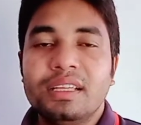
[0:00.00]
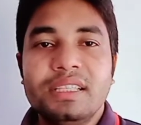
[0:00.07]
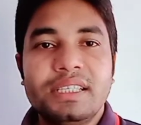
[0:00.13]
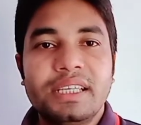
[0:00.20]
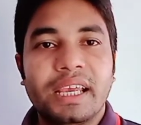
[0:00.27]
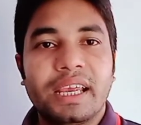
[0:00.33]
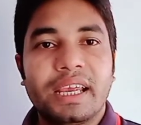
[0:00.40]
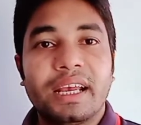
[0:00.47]

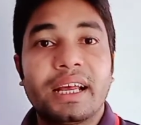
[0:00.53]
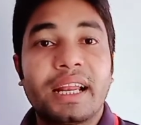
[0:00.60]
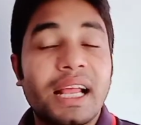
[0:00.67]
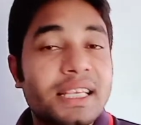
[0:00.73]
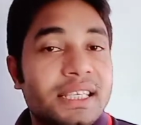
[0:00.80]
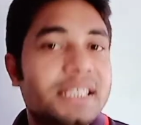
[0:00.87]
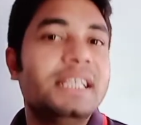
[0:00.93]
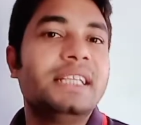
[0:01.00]
যে
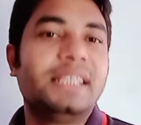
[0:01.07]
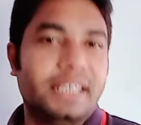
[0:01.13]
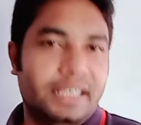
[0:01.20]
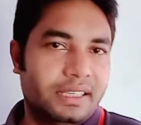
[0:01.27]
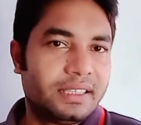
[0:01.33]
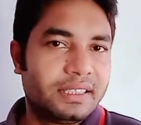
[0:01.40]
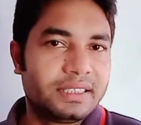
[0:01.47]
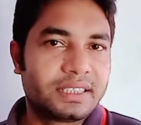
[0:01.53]
রাজনীতি
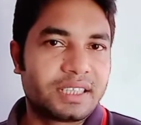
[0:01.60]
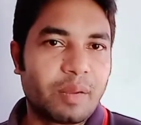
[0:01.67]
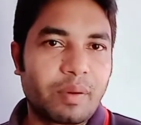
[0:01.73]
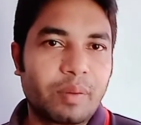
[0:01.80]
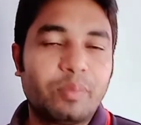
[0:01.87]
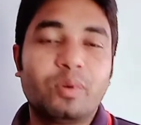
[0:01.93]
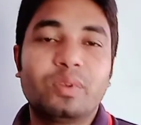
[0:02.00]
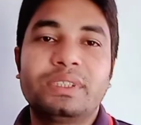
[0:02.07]
যেটা আমরা
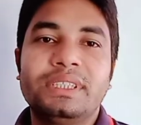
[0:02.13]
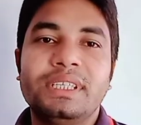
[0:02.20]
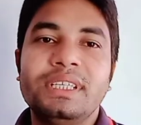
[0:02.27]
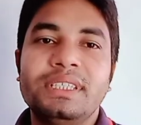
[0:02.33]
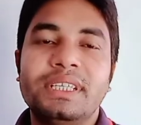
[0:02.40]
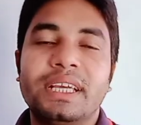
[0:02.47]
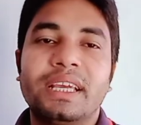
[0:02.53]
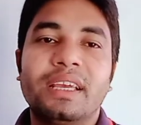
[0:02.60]
বলছি
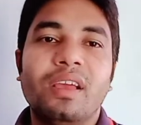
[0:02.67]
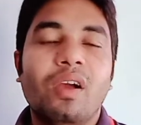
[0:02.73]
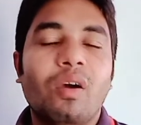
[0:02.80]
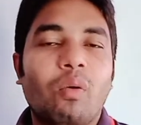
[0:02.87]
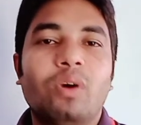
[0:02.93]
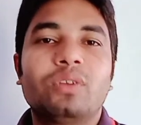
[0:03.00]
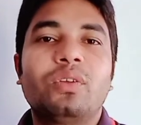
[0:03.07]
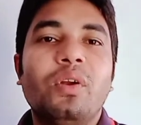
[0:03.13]
যে
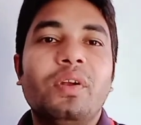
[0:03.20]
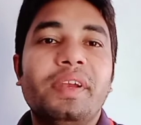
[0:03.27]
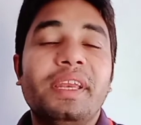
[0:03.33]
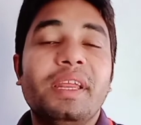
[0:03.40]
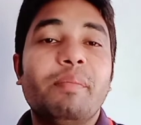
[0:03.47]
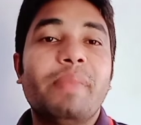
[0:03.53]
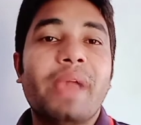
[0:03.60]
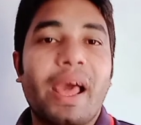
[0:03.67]
অথরিটেটিভ
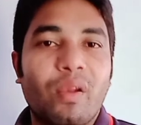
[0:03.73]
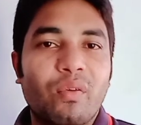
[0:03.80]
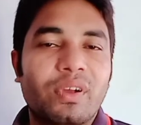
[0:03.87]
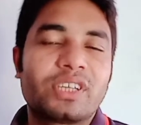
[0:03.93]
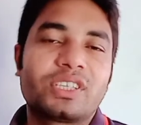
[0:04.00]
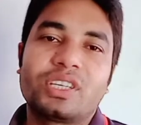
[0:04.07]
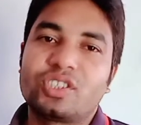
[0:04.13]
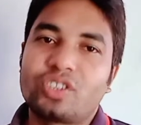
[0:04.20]

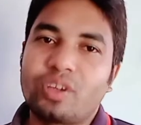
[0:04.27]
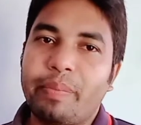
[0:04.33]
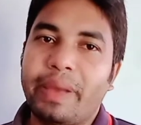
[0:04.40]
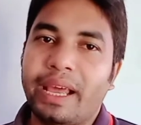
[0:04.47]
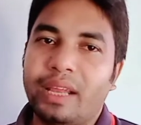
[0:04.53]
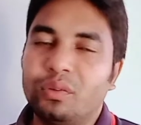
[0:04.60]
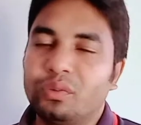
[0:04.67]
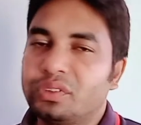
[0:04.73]
অ্যালোকেশনস অফ
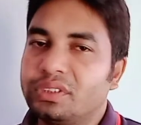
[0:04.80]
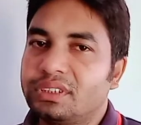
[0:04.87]
ভ্যালুস